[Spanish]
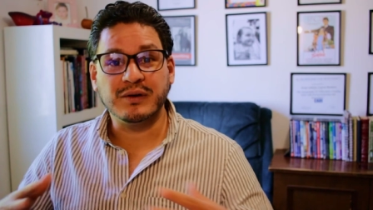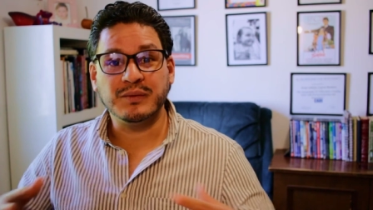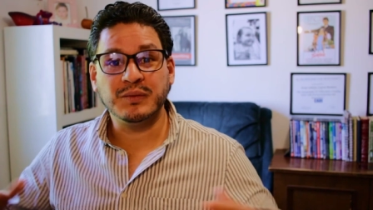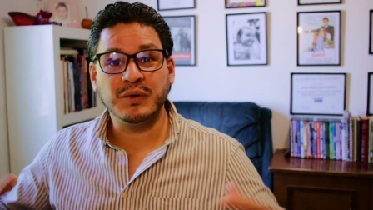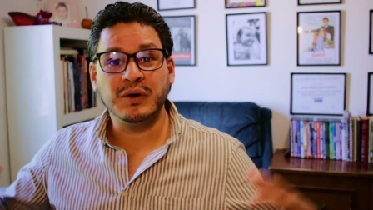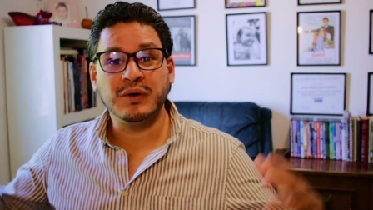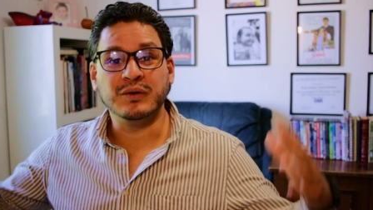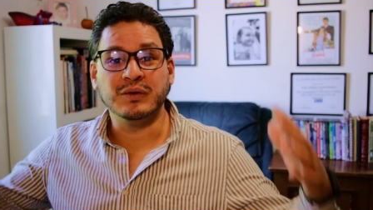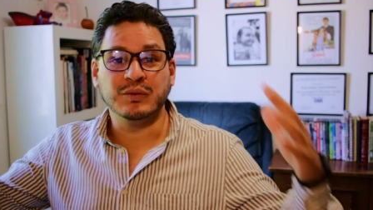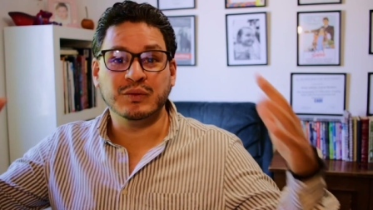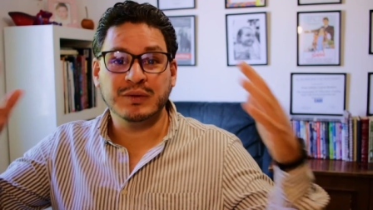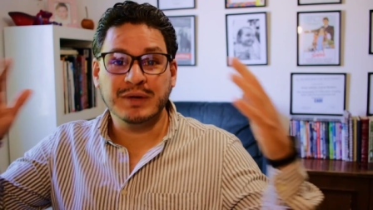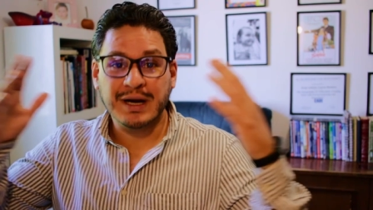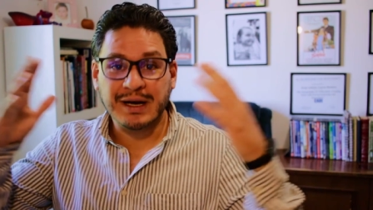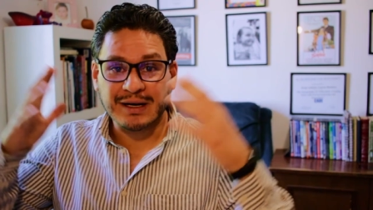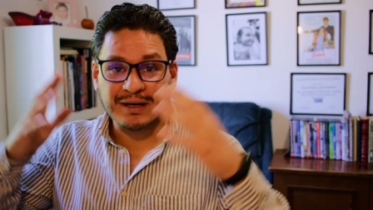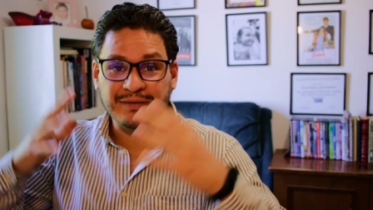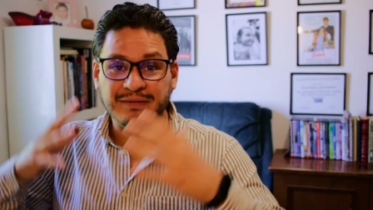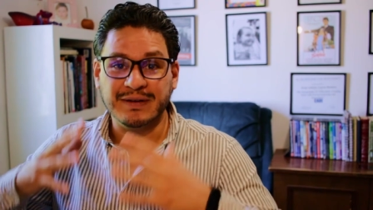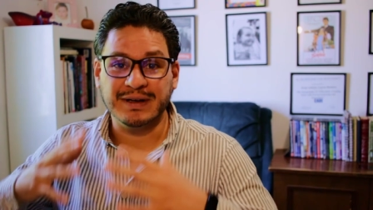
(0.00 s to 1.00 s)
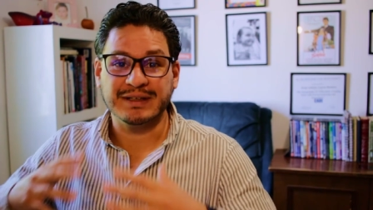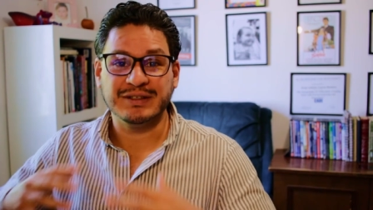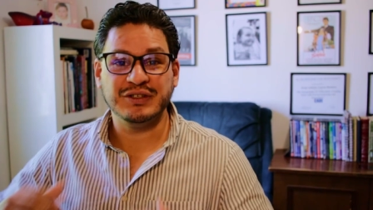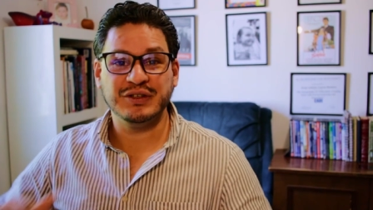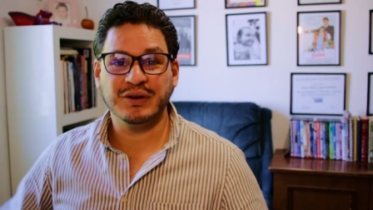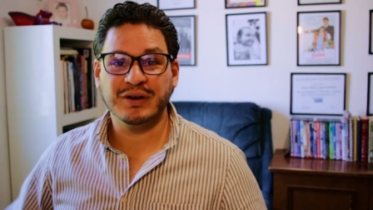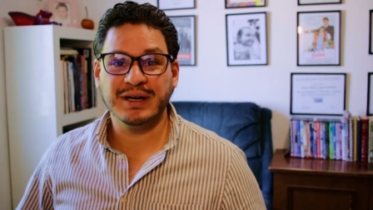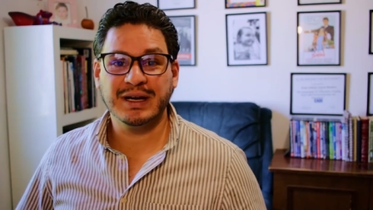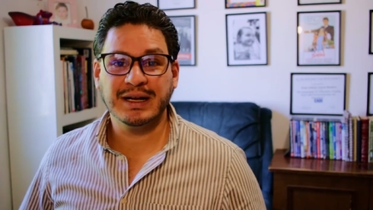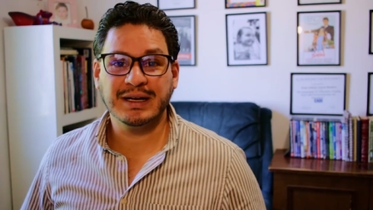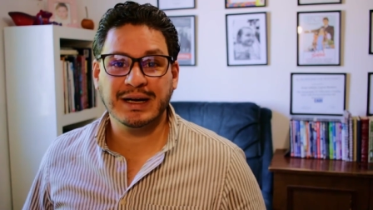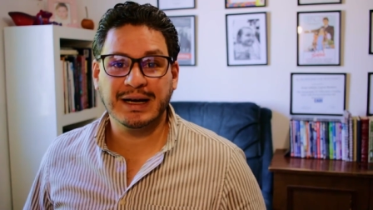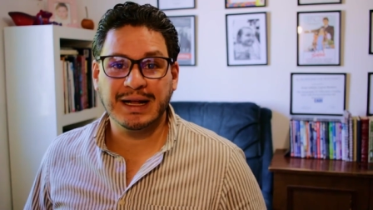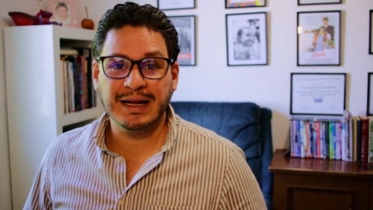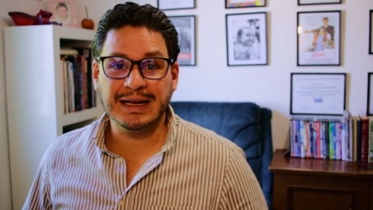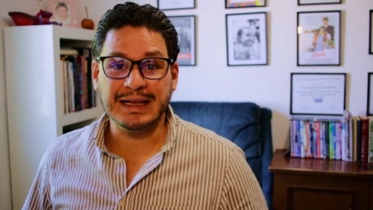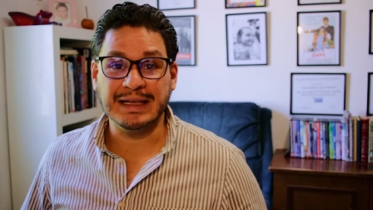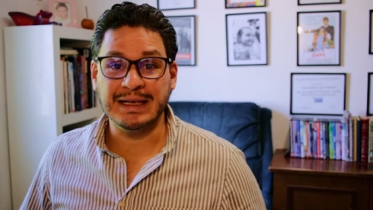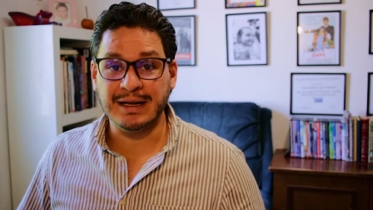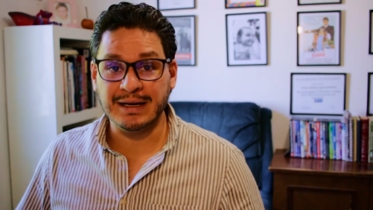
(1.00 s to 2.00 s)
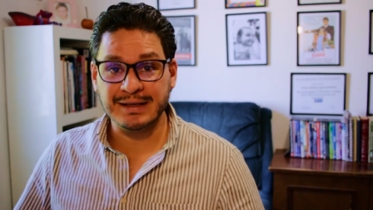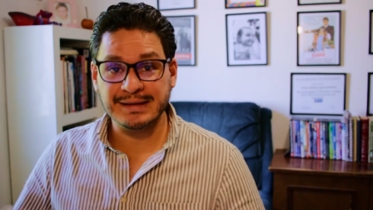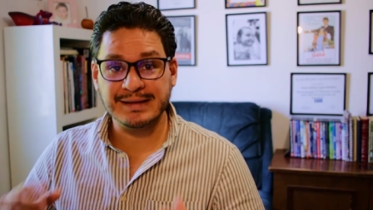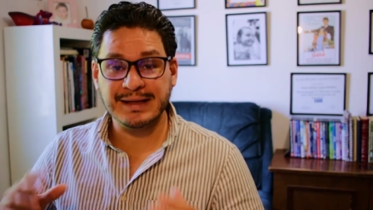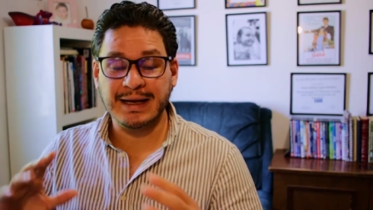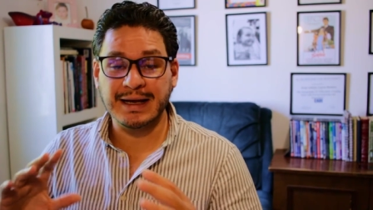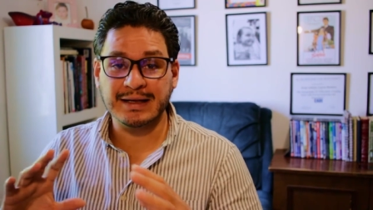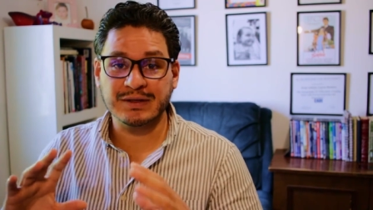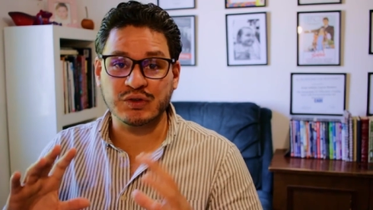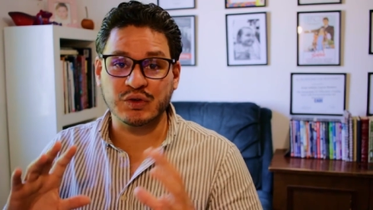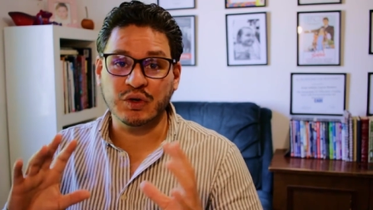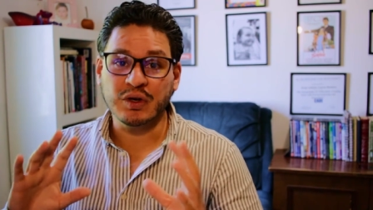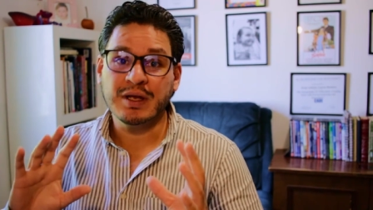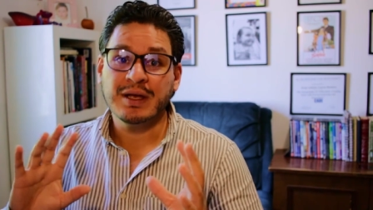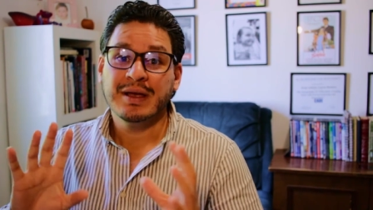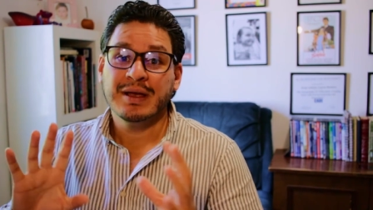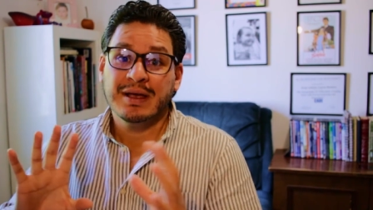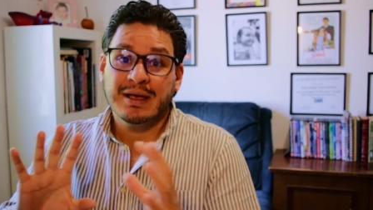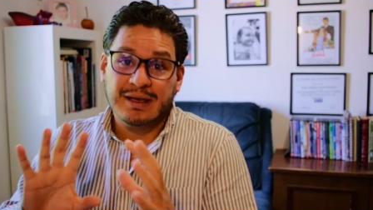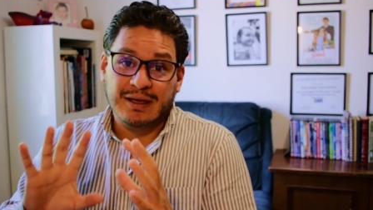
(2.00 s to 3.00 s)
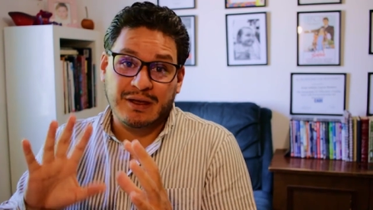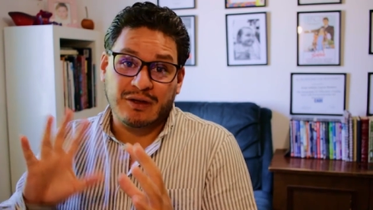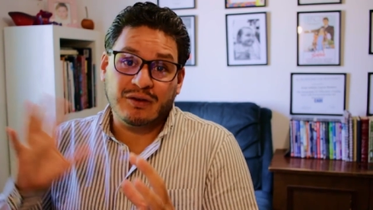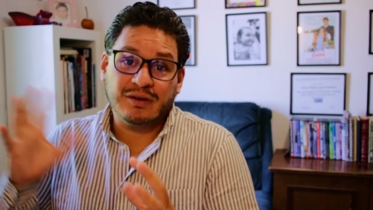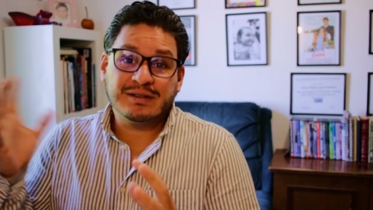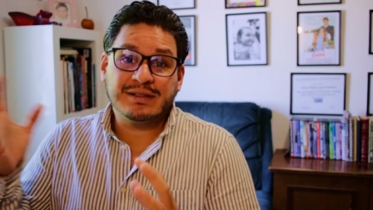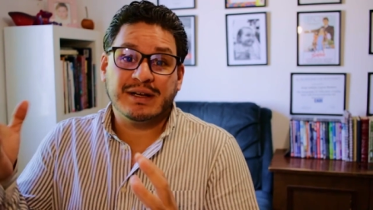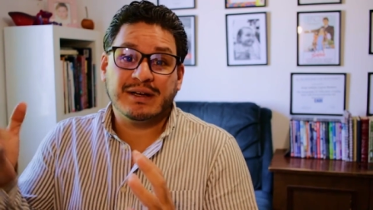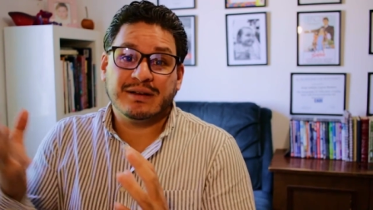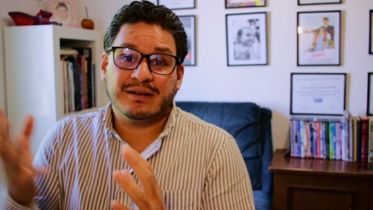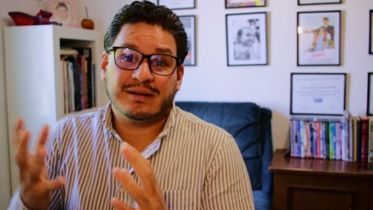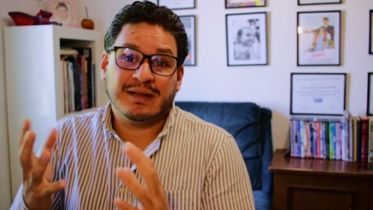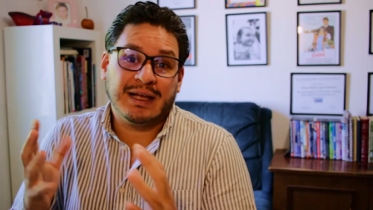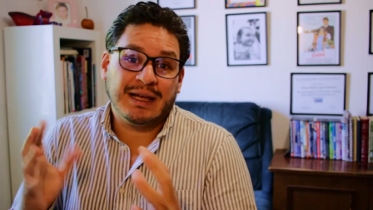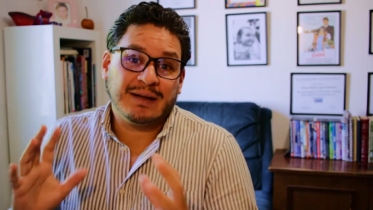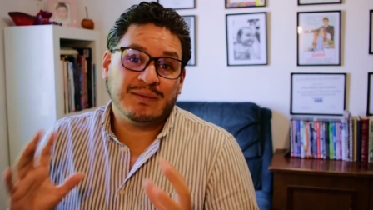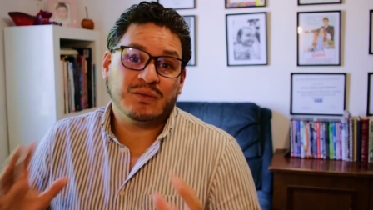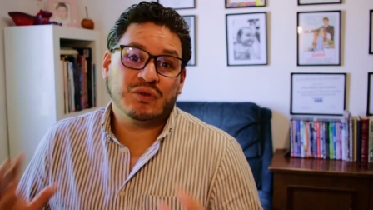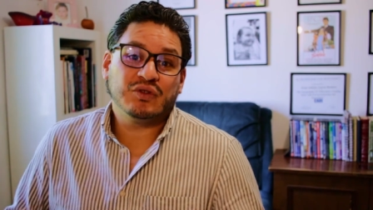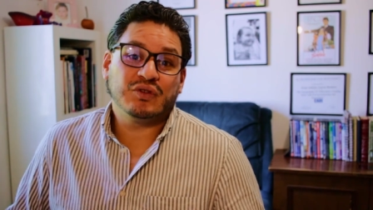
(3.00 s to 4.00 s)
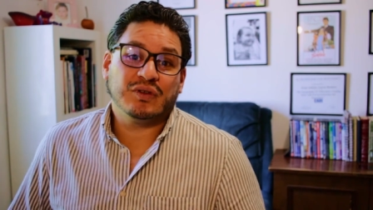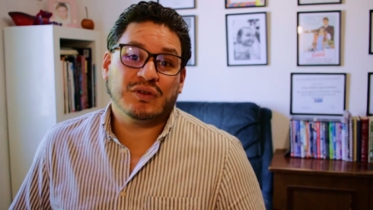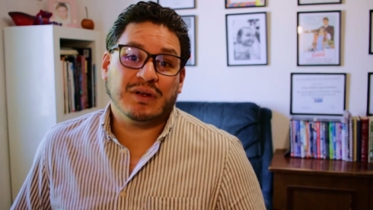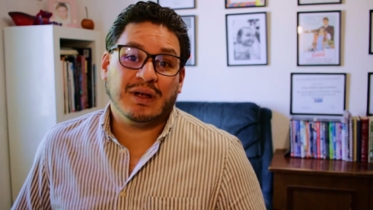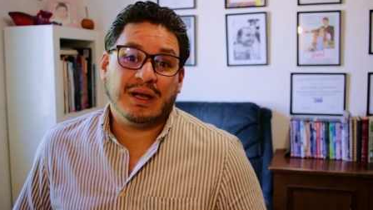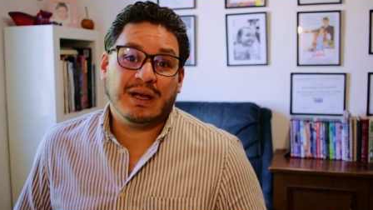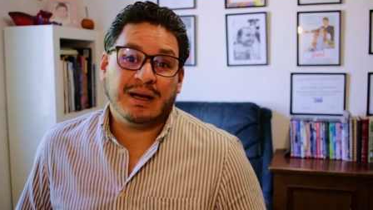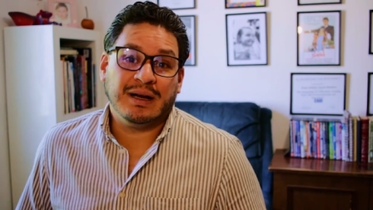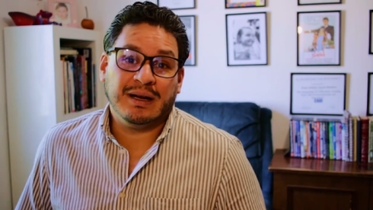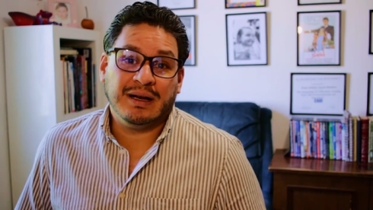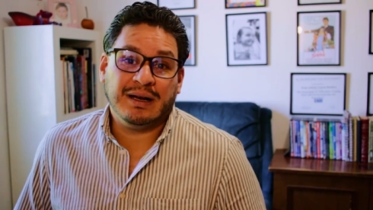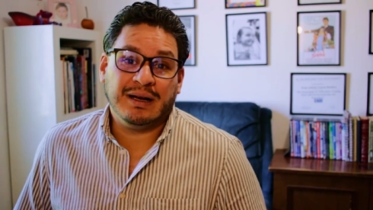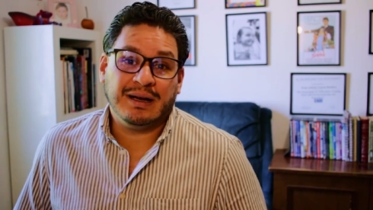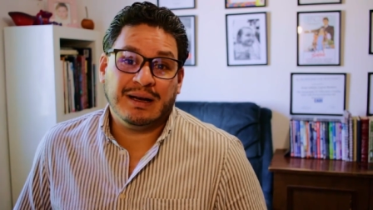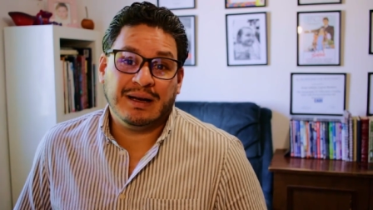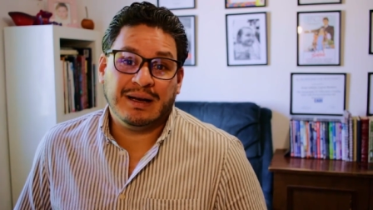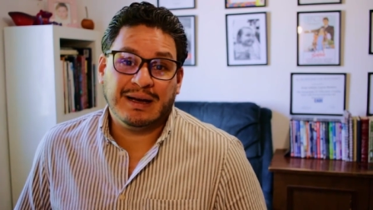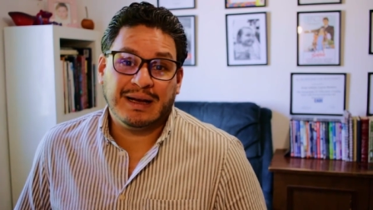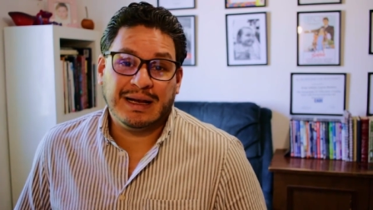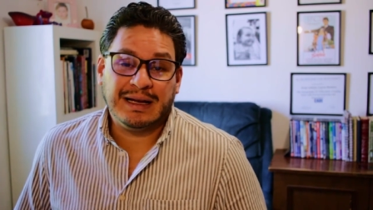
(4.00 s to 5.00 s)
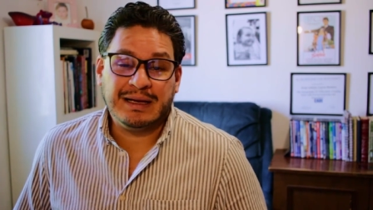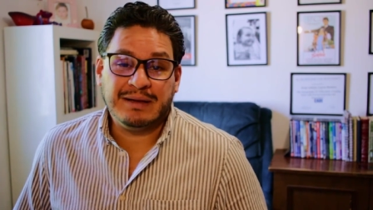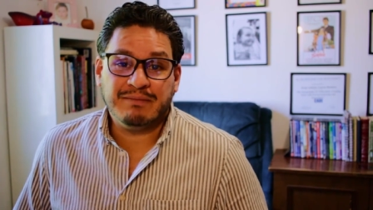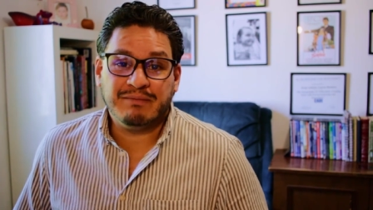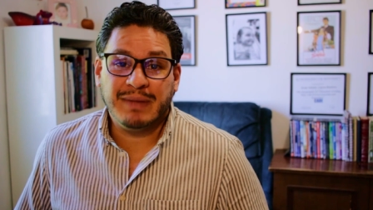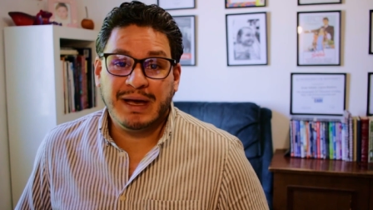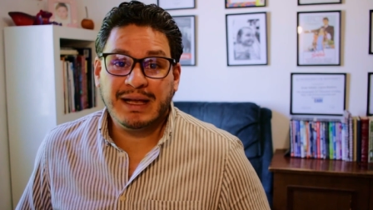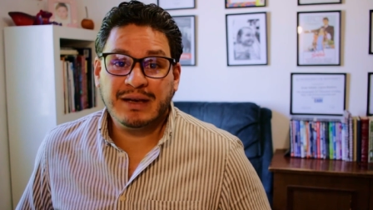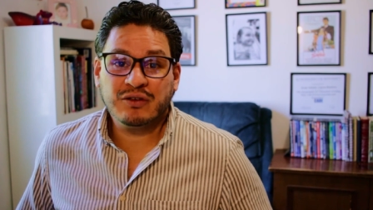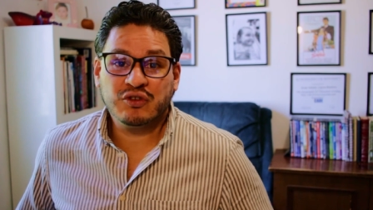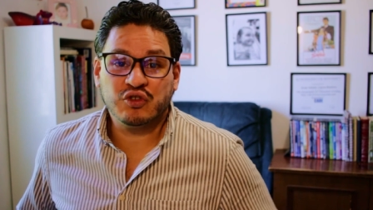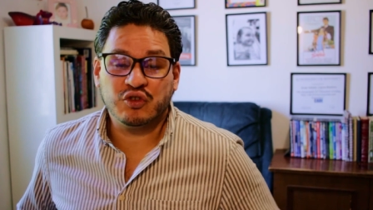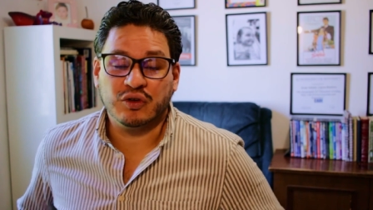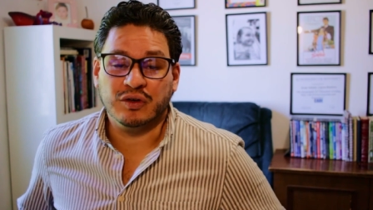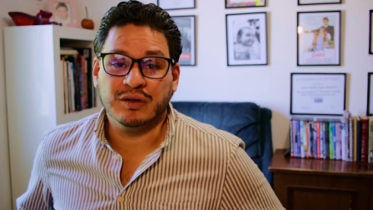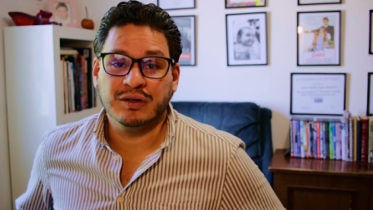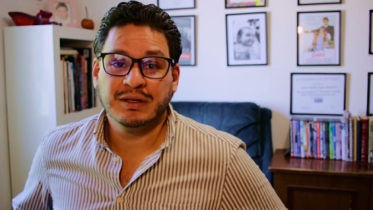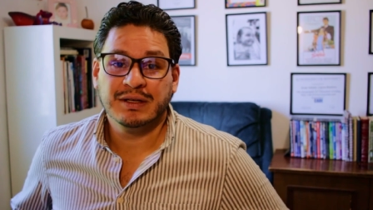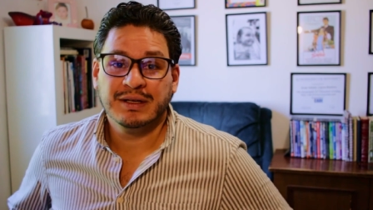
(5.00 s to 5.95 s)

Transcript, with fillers: como una reflexión general y en este caso quiero hacer, digamos, el, inverso,